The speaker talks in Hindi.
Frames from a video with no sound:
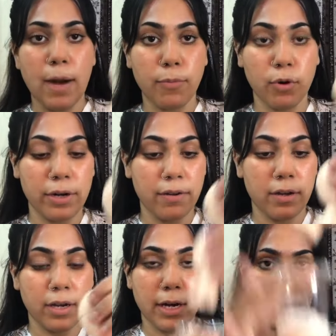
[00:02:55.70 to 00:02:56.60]
आप लोगों ने
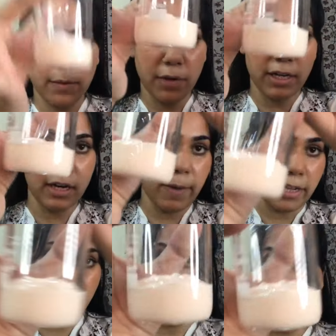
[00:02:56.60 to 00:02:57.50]
ख़त्म कर देना मैं
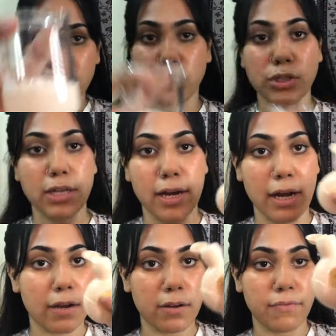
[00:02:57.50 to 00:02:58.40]
एक दफ़ा पहले इसको
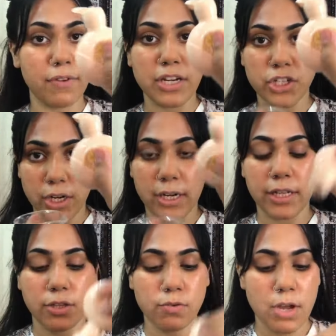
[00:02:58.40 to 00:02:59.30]
सारा फिनिश कर
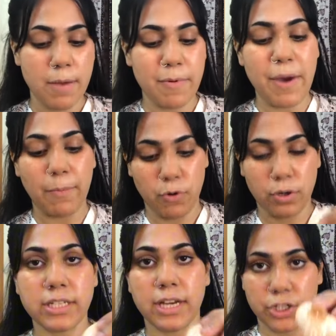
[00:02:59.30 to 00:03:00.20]
लेती हूँ तो मैं आप
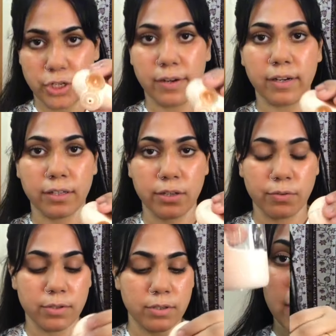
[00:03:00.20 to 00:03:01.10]
के साथ शेयर करती
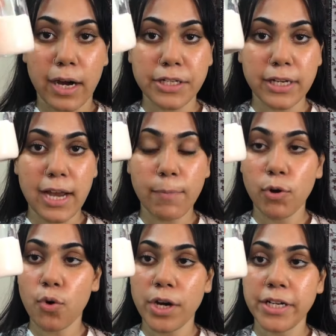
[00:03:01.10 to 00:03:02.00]
हूँ अच्छा ये आप
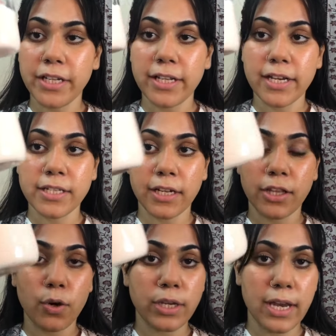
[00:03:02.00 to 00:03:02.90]
लोग क्वांटिटी देख
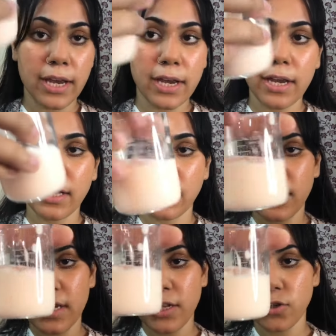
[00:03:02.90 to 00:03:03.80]
सकते हो ये
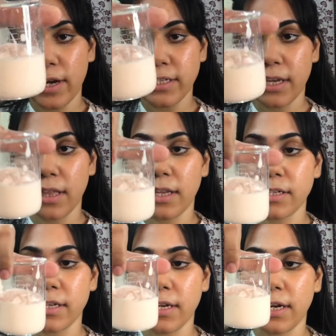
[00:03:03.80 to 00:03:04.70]
इतनी जो है इसके
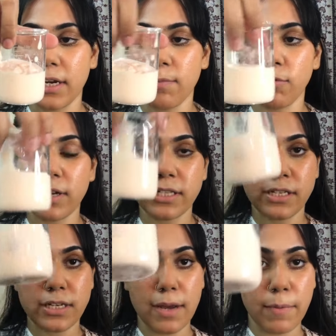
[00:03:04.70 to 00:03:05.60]
अंदर से निकली है पूरा
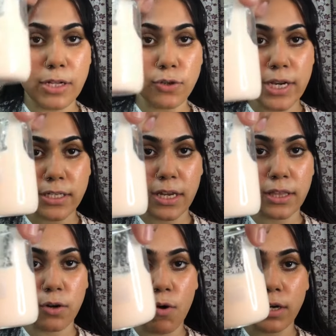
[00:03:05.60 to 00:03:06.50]
60 एम जो है इसके
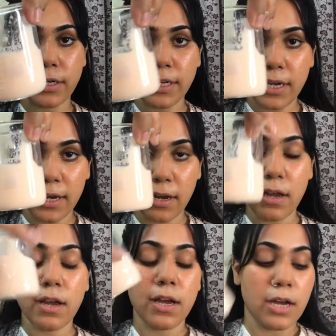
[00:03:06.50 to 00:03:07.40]
अंदर क्वांटिटी है
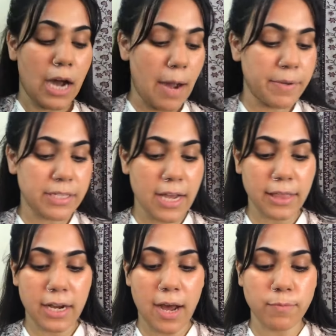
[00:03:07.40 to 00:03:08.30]
अब इसके
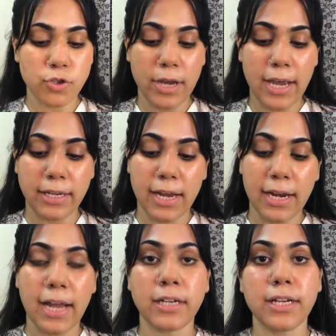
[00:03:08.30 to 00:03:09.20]
अंदर हम जो है
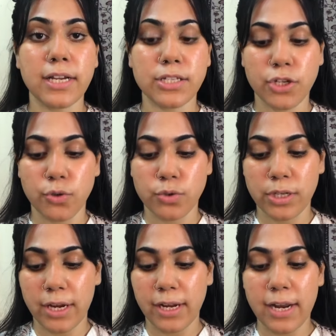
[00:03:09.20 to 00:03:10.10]
ये लैक्टिक एसिड यूज़
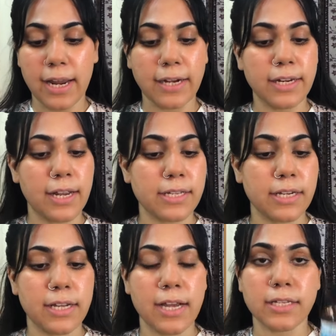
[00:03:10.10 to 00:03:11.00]
करेंगे लैक्टिक
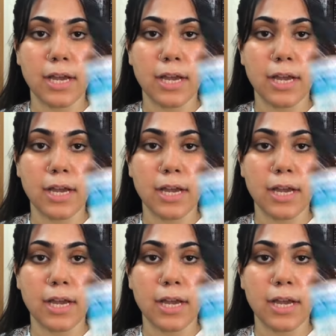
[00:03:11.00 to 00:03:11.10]
एसिड ये